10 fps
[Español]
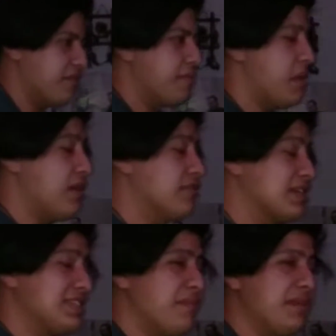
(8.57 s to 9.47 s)
amor. Para
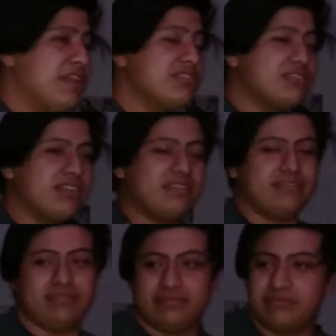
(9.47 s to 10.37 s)
los que estén viendo esto
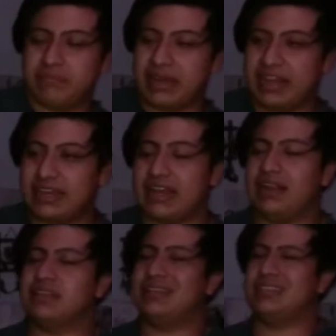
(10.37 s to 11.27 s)
en
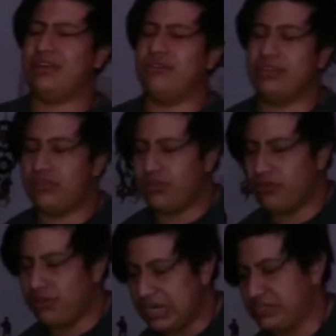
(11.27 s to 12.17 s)
pareja, les deseo de
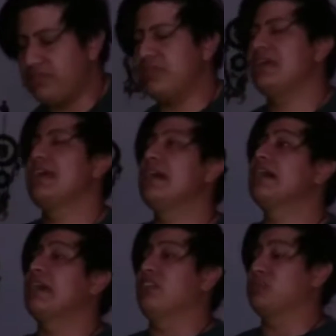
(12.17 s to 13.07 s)
todo corazón
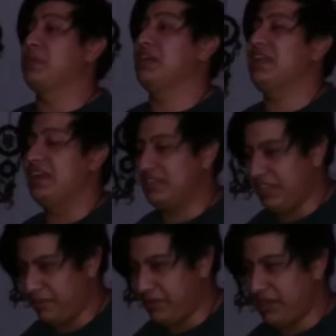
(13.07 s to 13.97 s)
que los vayan a
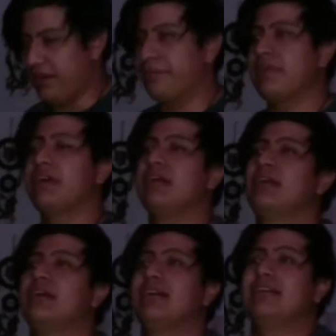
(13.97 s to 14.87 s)
terminar.
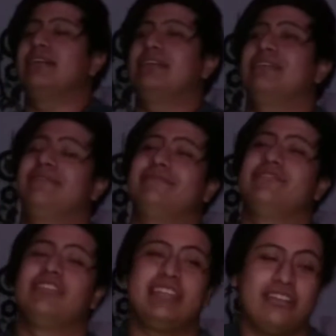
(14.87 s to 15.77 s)
Eh,
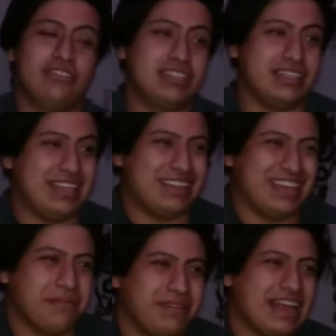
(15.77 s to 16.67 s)
no es cierto, si te
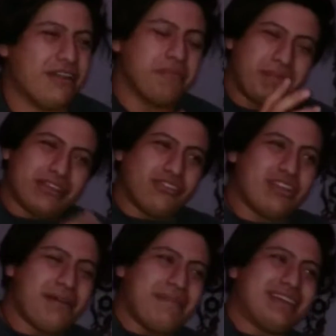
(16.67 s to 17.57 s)
terminaron,
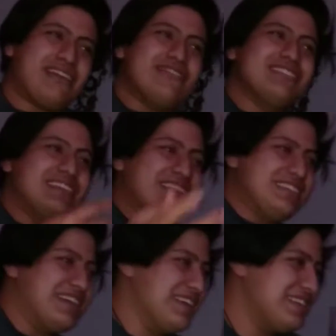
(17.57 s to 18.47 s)
perdóname, qué
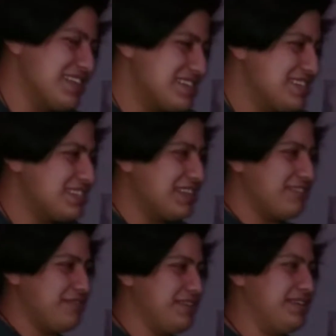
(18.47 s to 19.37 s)
coincidencia que este
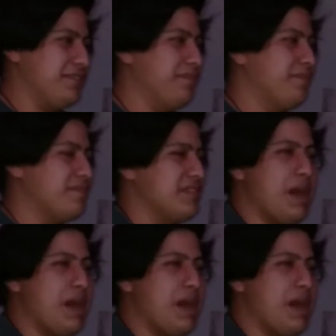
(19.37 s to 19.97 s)
chiste, ¿no? Eh,